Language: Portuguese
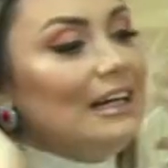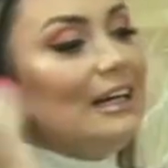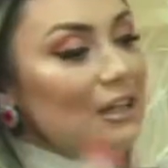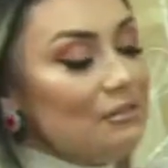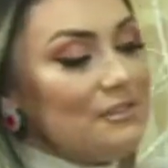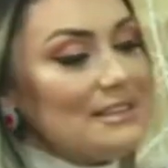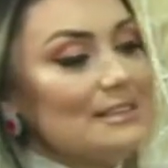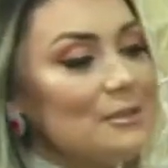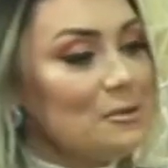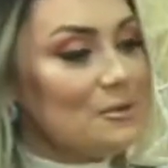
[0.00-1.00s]
Eu fui fazer
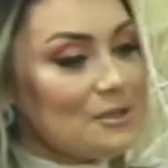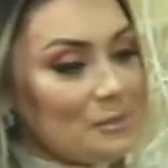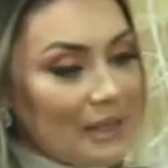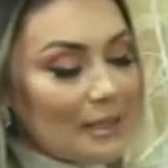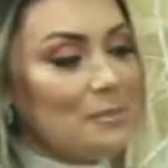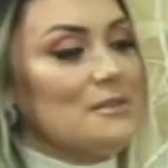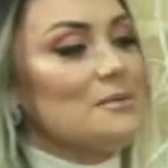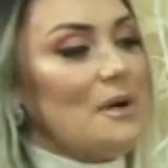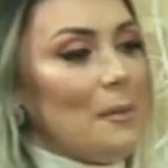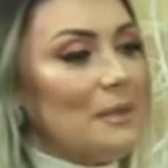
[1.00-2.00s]
esse curso de marca
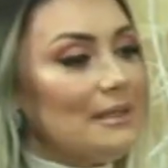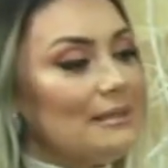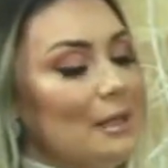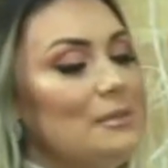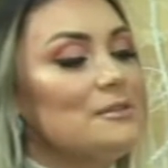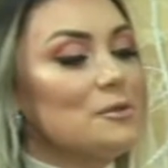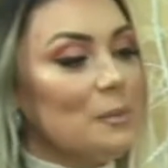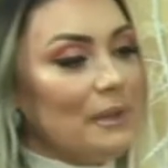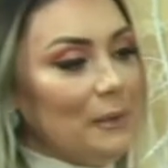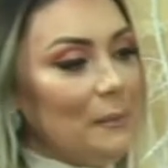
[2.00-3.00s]
pessoal para tentar me
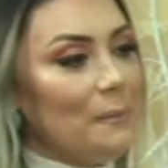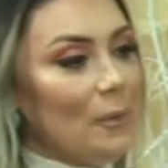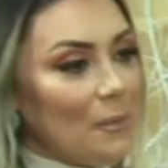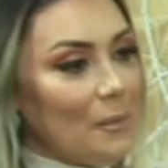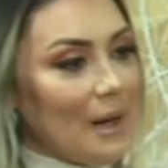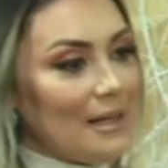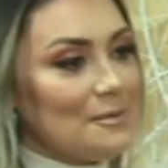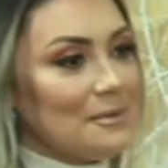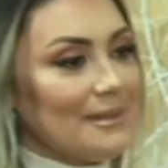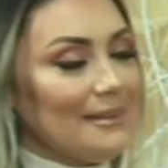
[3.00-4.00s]
descobrir um pouco mais,
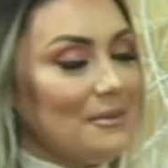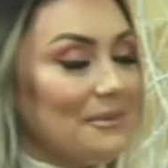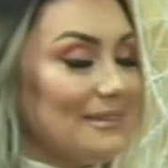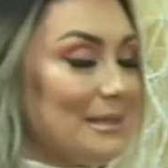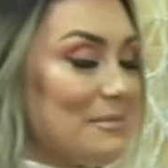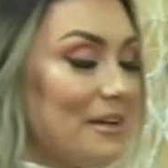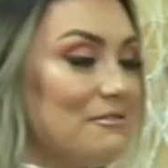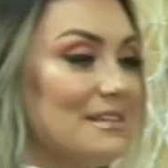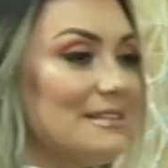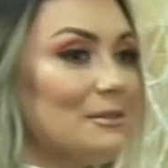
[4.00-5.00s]
porque eu sempre quero
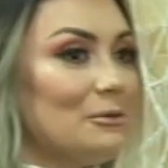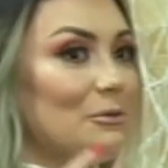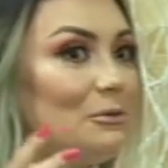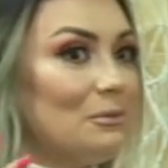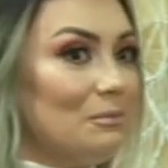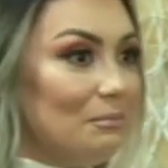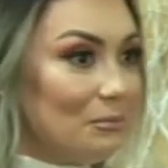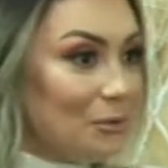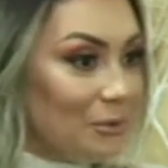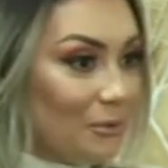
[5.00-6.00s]
fazer
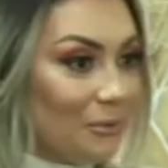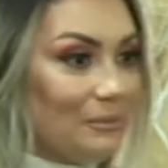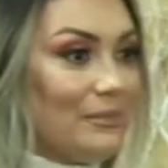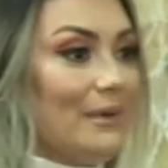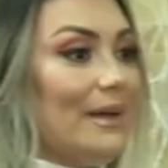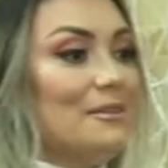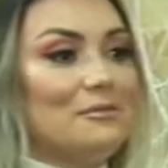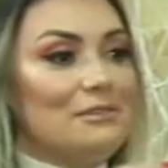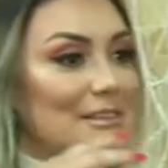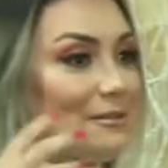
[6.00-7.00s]
tudo, eu quero
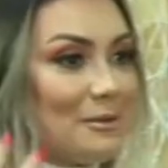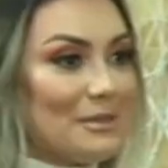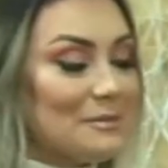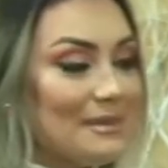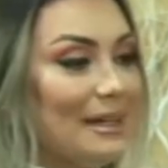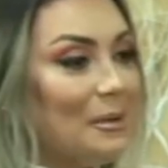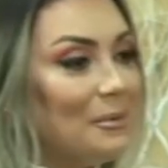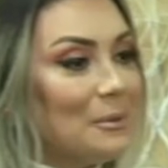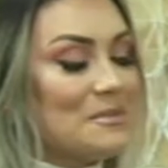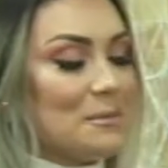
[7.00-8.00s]
fazer tudo ao mesmo tempo,
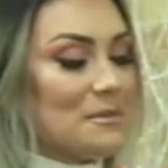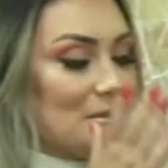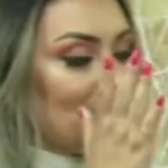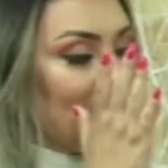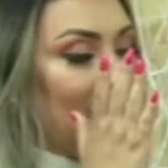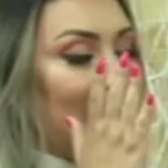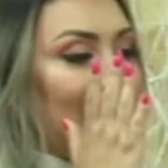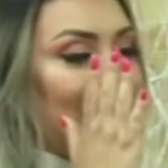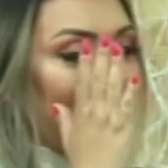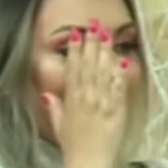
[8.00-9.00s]
eu preciso, eu preciso
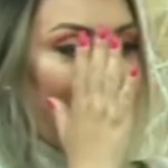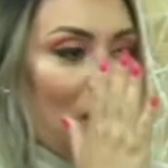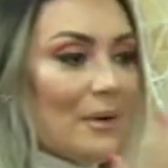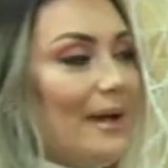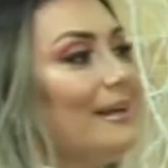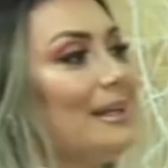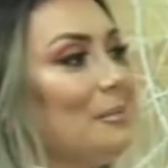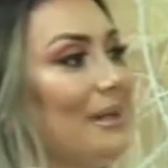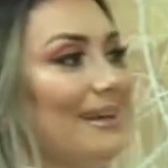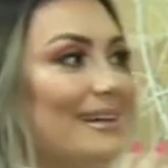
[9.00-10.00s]
alguém que
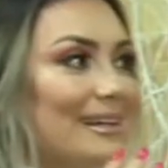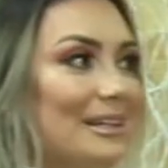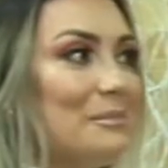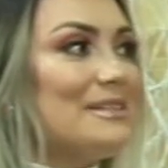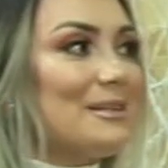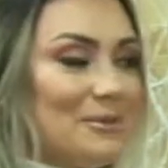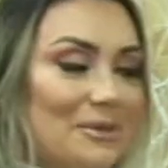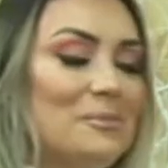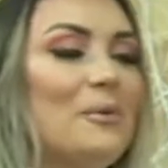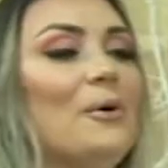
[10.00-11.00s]
me, que me
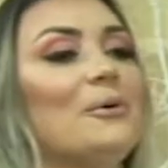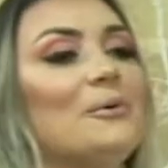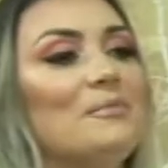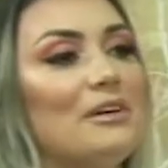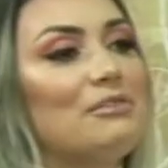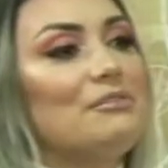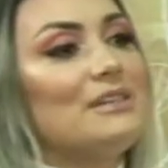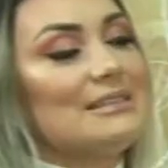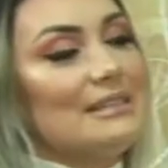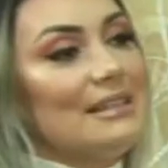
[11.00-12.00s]
segure um pouco. Eu fui
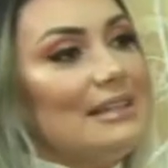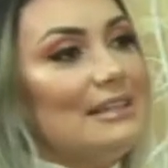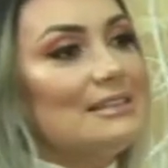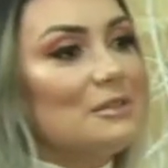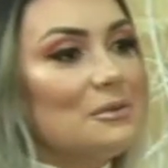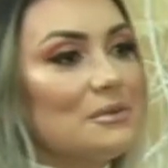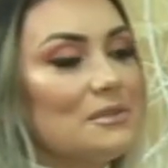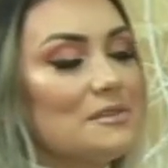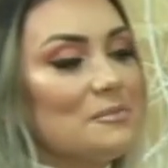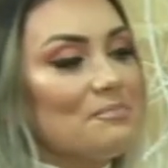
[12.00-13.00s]
fazer esse curso.